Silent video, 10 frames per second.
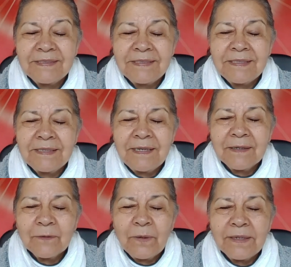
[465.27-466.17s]
llena
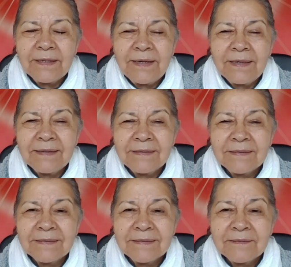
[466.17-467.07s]
de
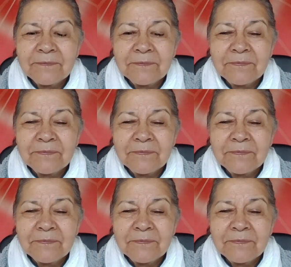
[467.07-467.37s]
cualidades.